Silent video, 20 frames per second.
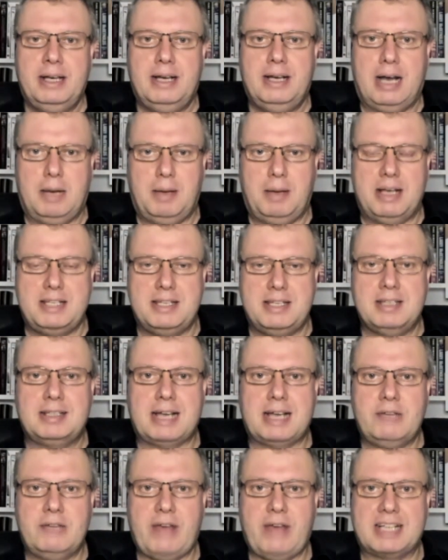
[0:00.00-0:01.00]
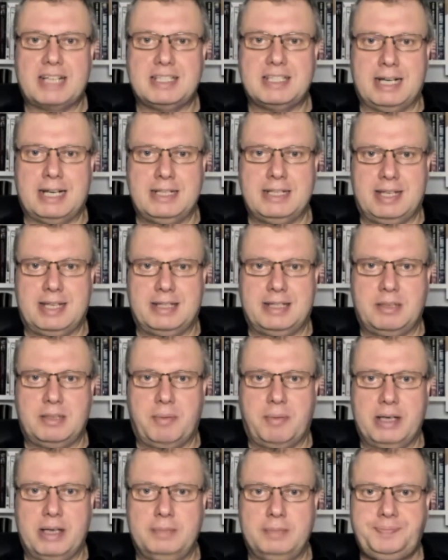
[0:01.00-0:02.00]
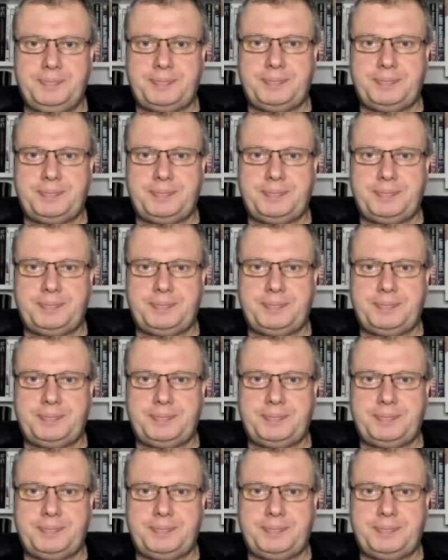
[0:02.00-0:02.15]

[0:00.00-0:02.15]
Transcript: Aber es sind keine Werkseinsätze mehr.